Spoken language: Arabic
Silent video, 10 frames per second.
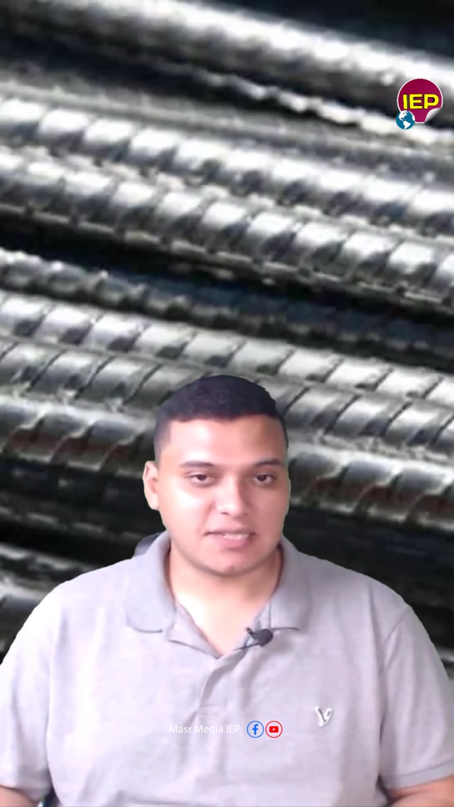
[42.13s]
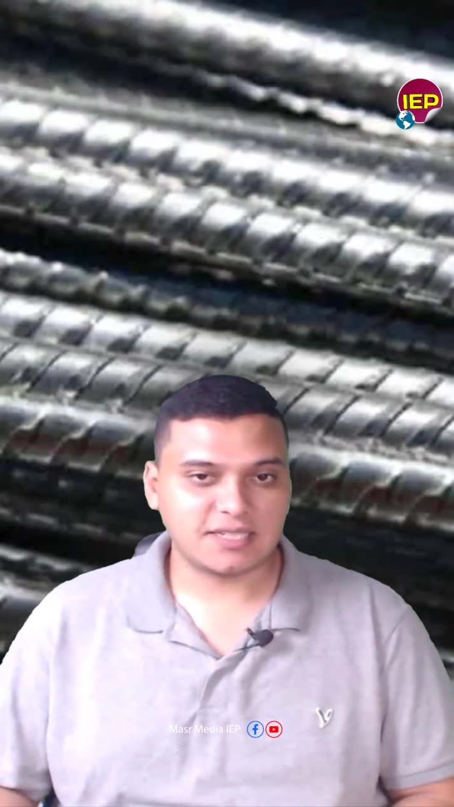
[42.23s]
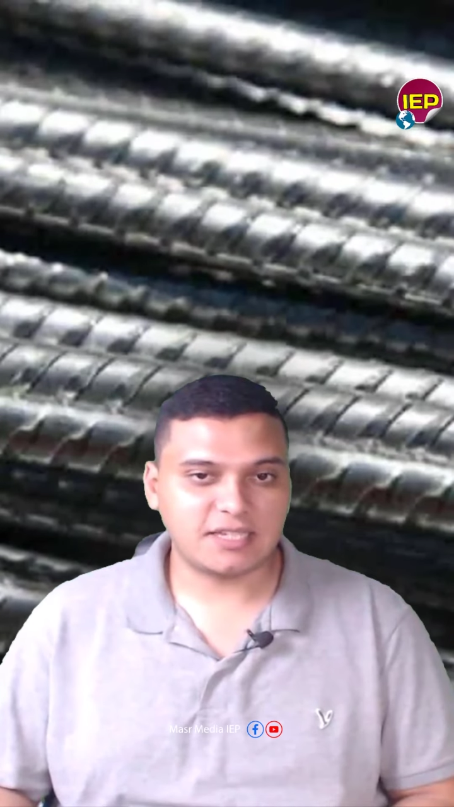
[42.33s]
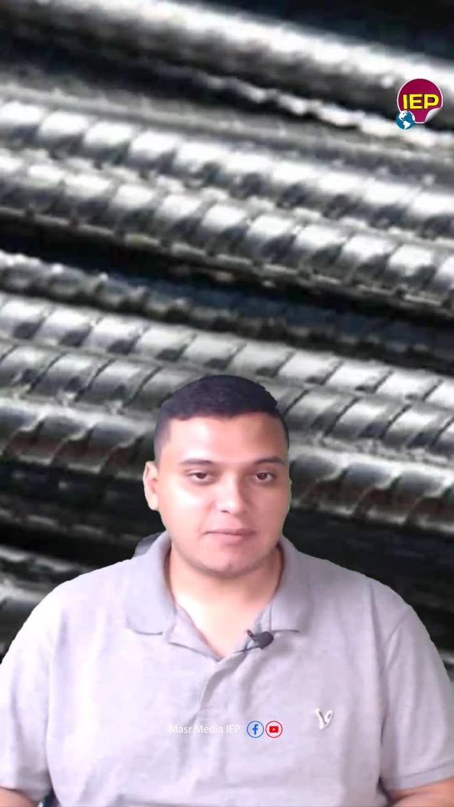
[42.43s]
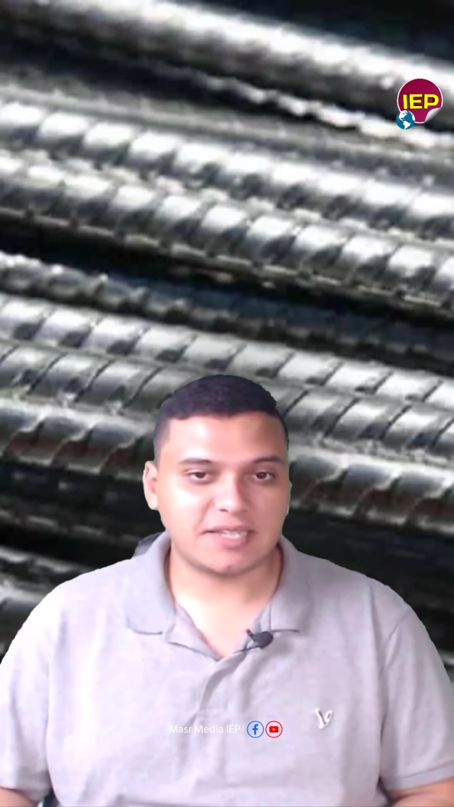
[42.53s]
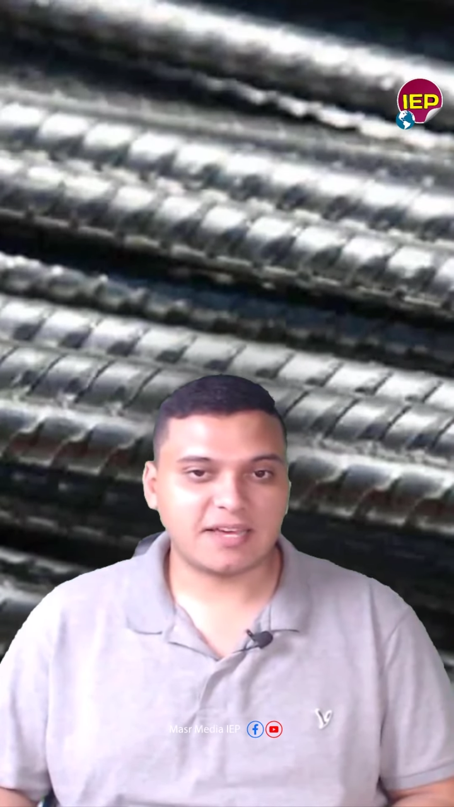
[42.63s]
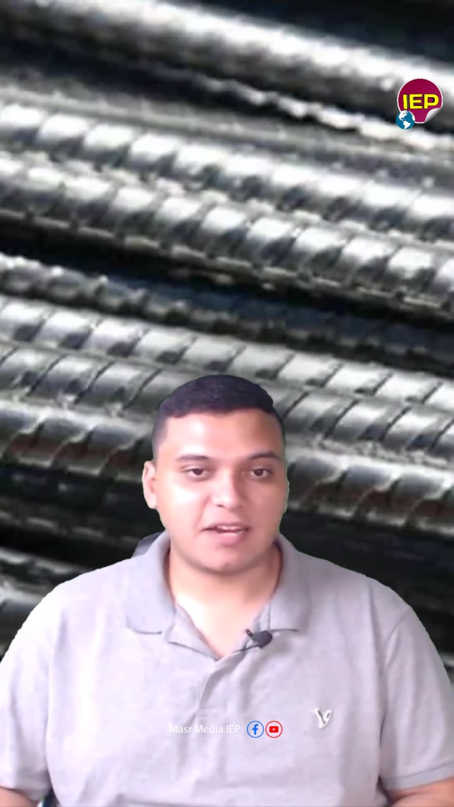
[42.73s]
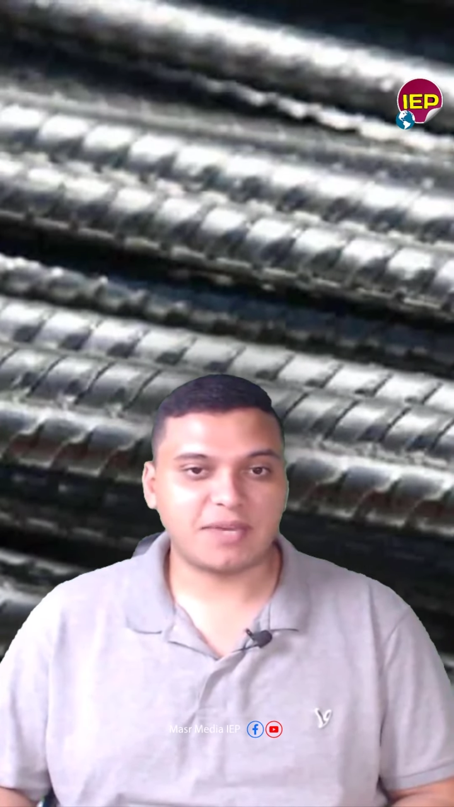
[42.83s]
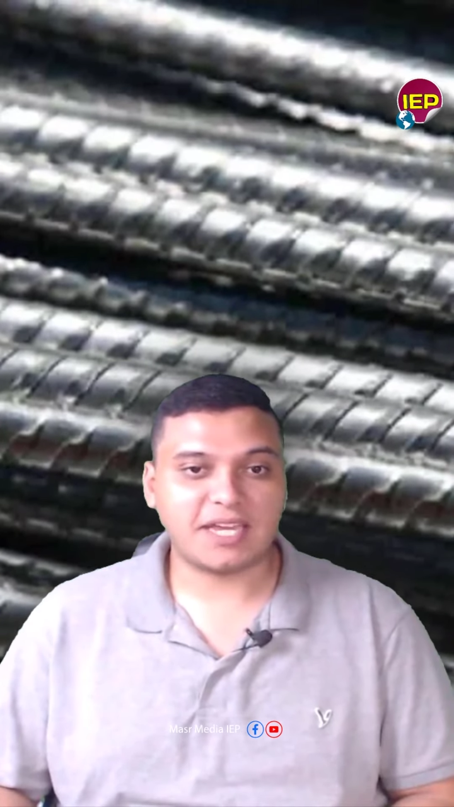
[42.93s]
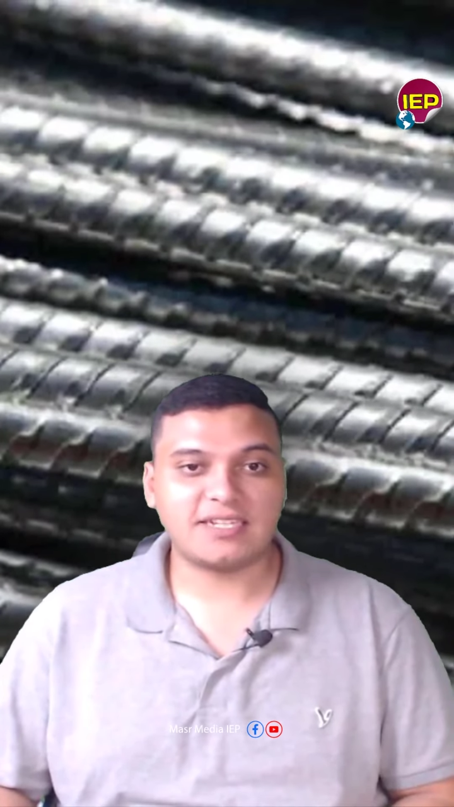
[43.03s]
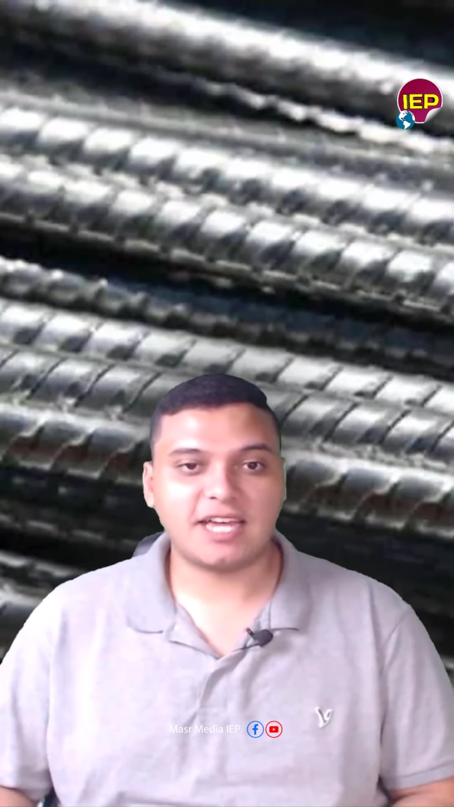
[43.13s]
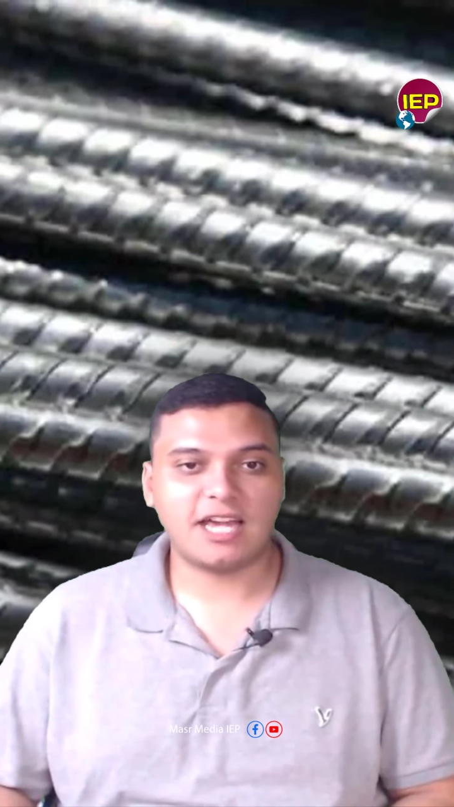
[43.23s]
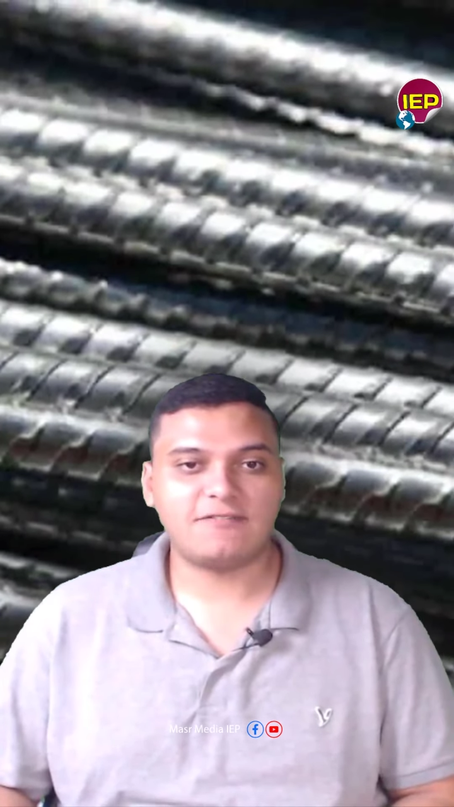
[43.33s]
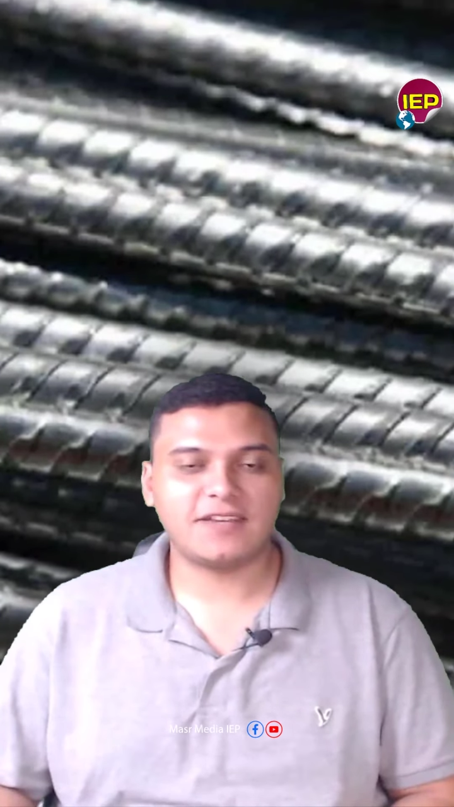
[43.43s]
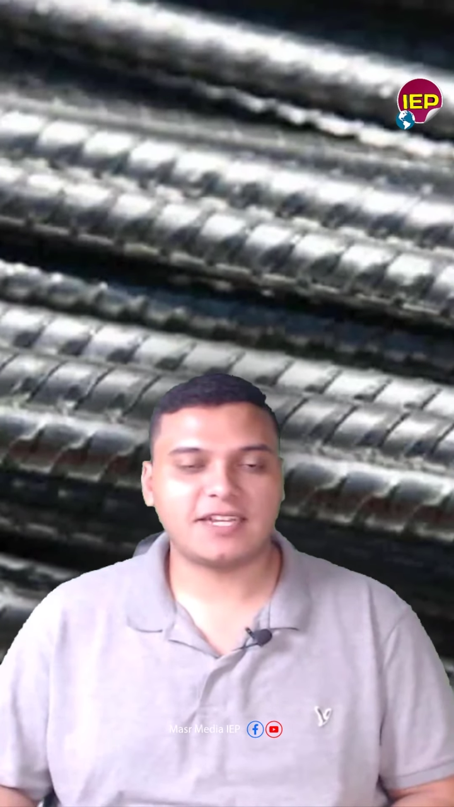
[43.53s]
قيمة
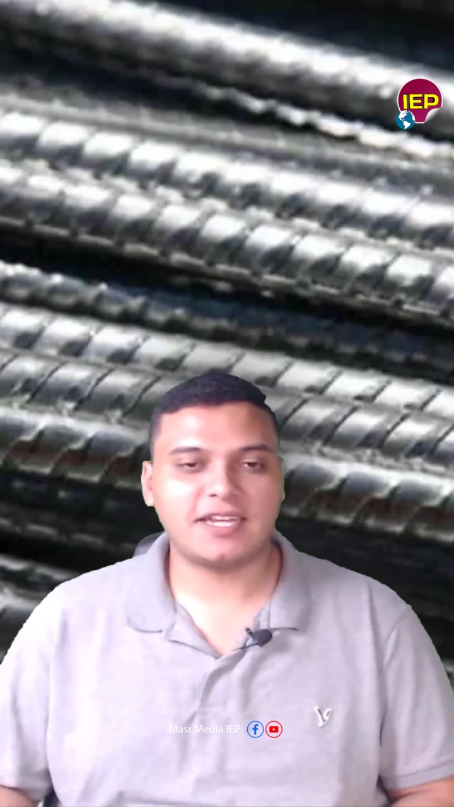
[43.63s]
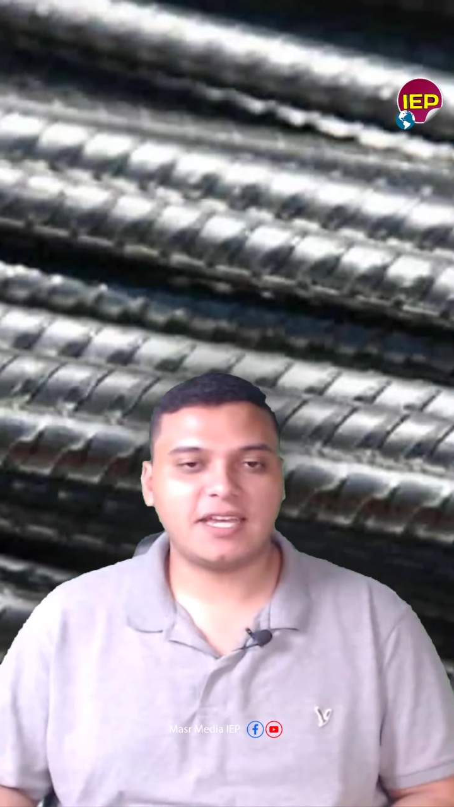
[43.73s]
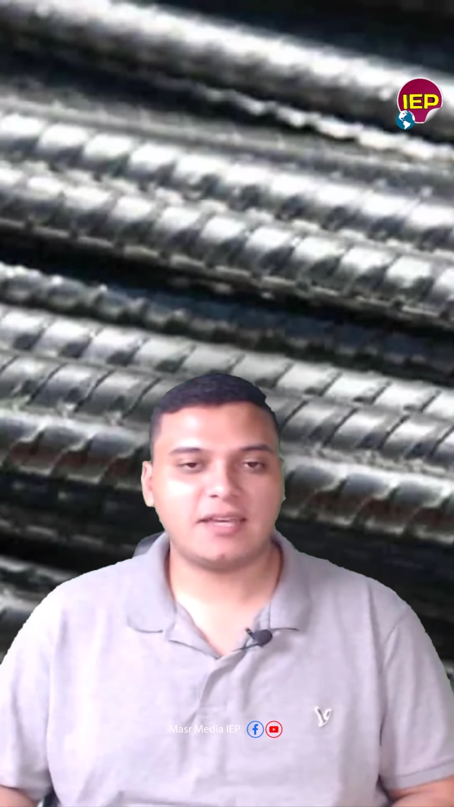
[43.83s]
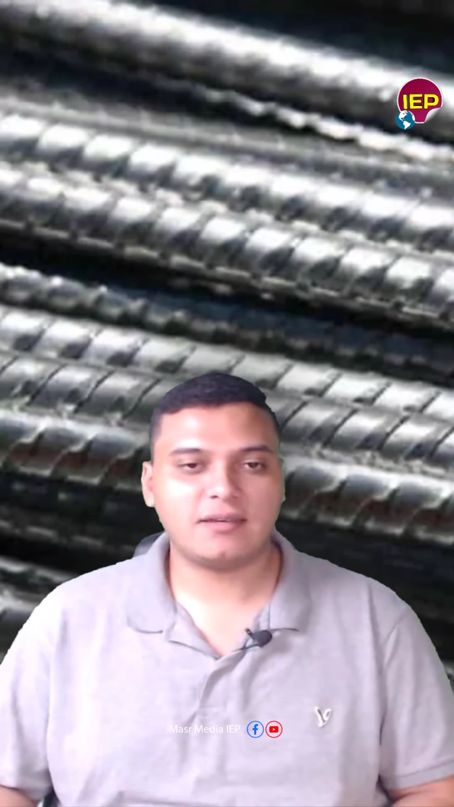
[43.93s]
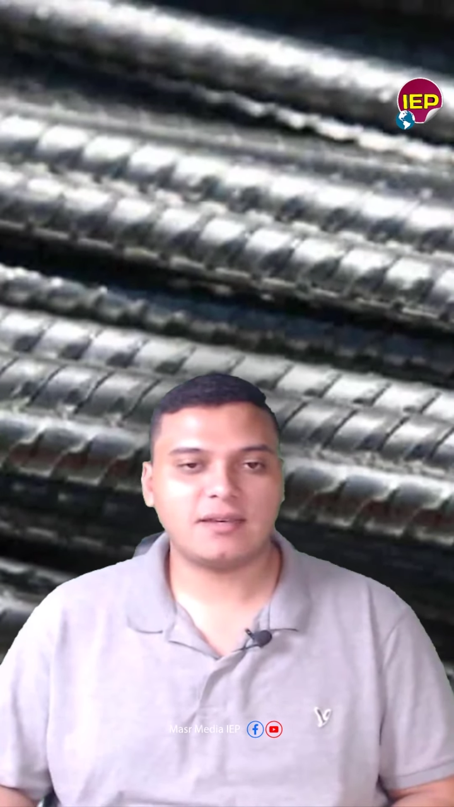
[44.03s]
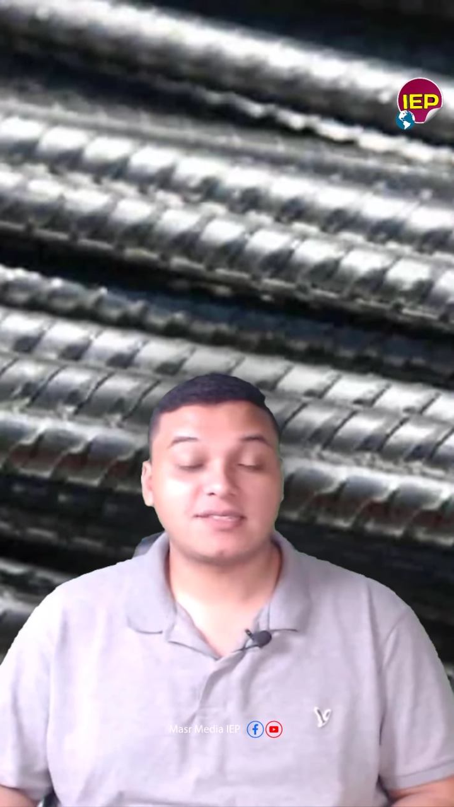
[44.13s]
40000 جنيه